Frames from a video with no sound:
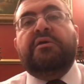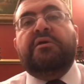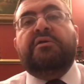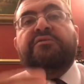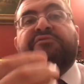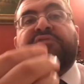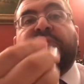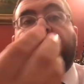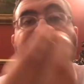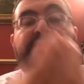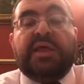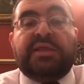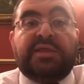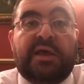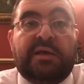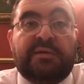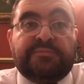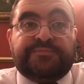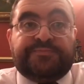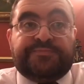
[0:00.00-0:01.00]
فابتدى
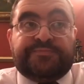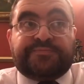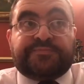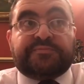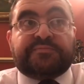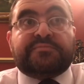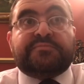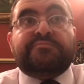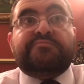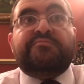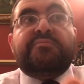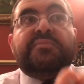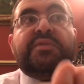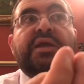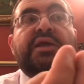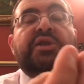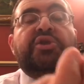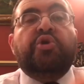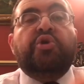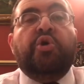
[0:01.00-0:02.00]

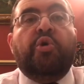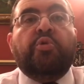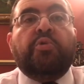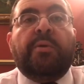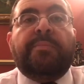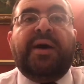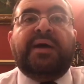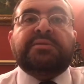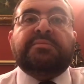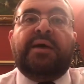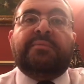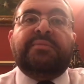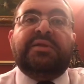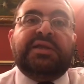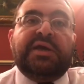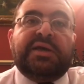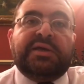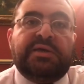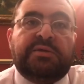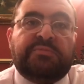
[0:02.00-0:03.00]
ان هو بعد ما عمل
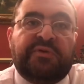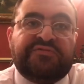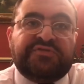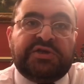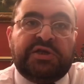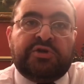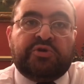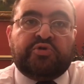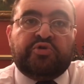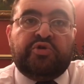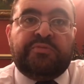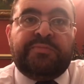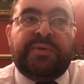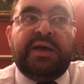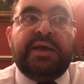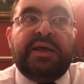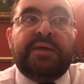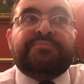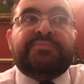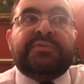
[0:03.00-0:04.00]
تغيير مفصل الركبه
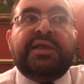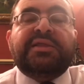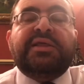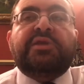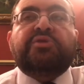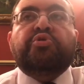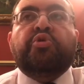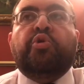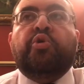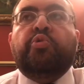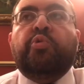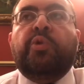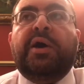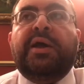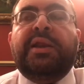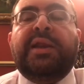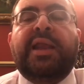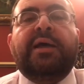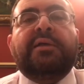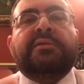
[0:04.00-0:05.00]
ابتدى ان هو
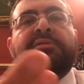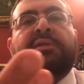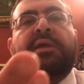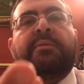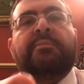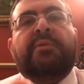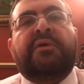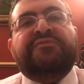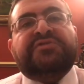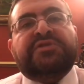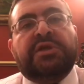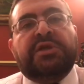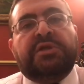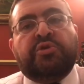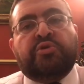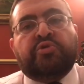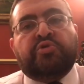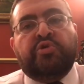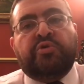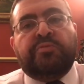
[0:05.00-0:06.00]
لا ده مفصل
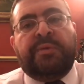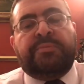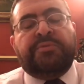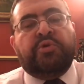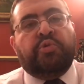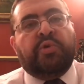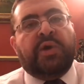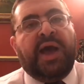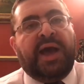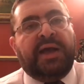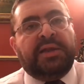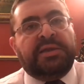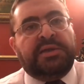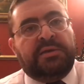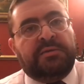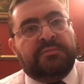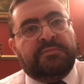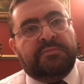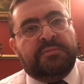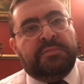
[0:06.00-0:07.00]
الركبه بيوجعني
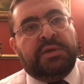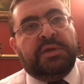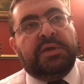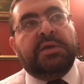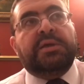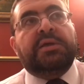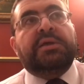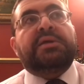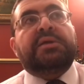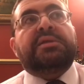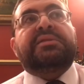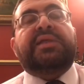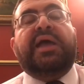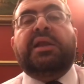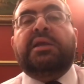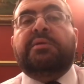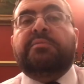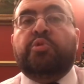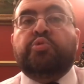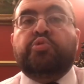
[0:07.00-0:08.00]
ده
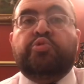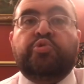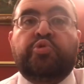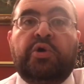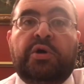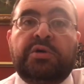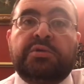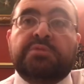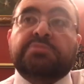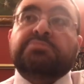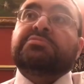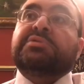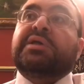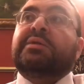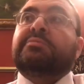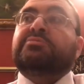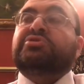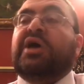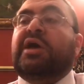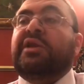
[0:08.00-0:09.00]
انا موجوع ده
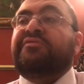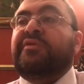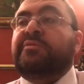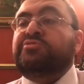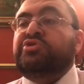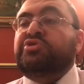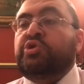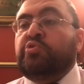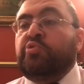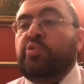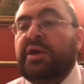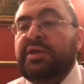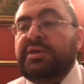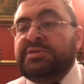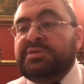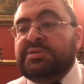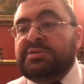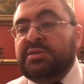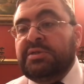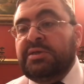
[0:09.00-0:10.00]
انا مش عارف امشي
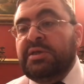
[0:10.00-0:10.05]
كويس